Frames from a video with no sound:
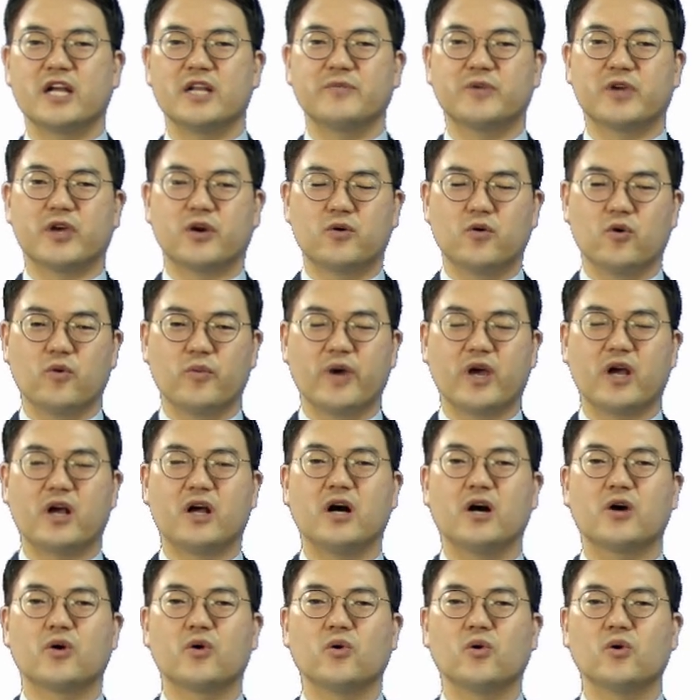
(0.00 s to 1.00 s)
하나님께
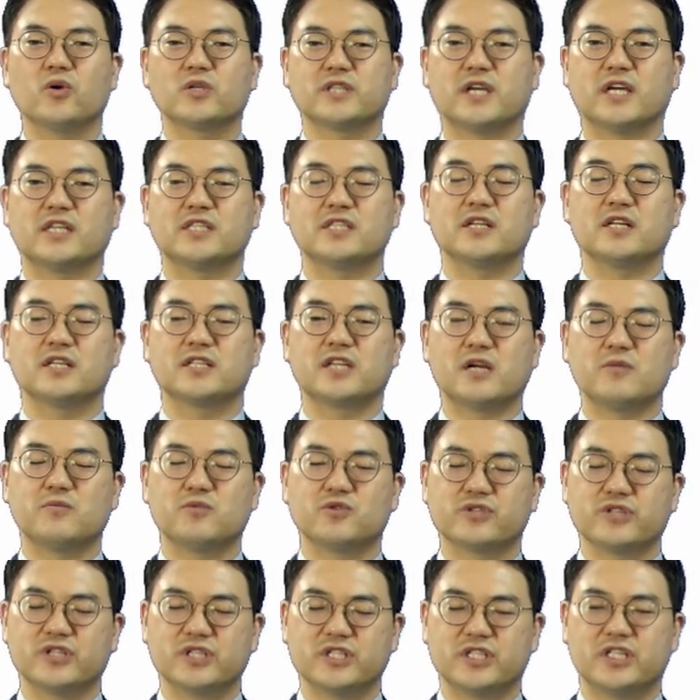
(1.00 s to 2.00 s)
고백하고 자신의
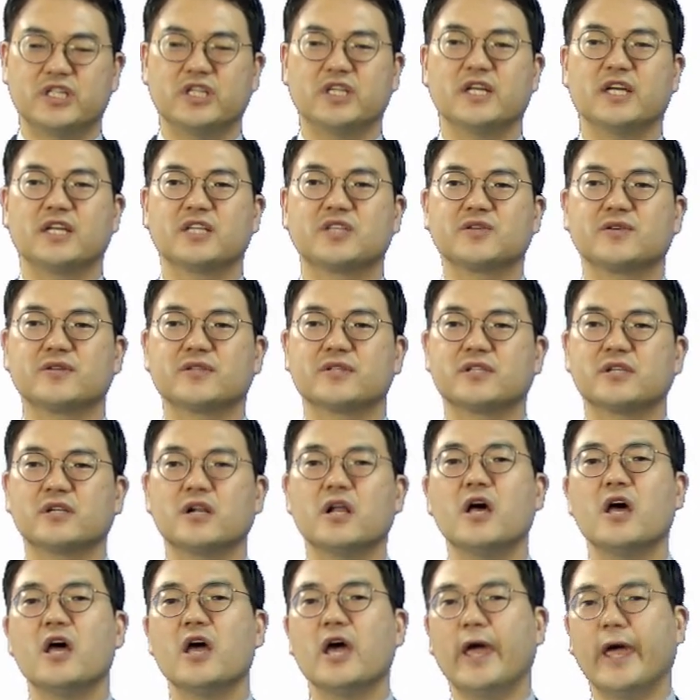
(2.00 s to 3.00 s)
잘못을 시인한
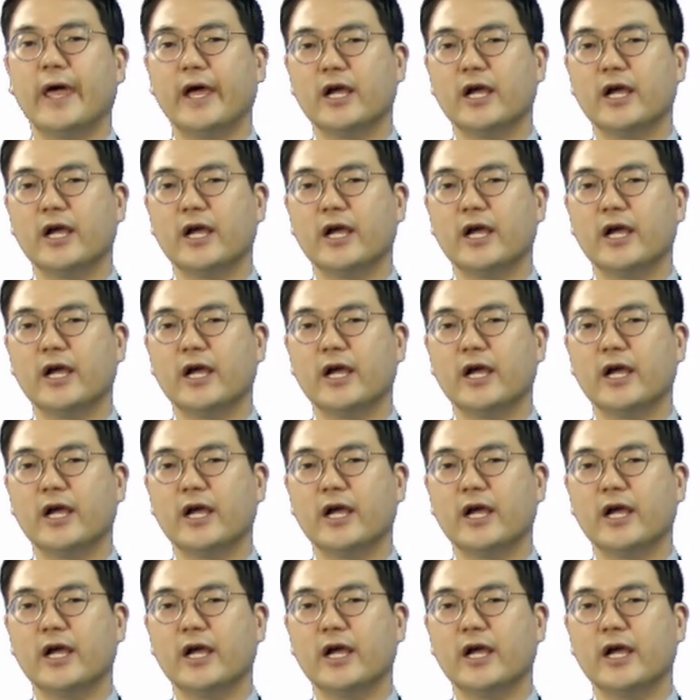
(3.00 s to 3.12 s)
것을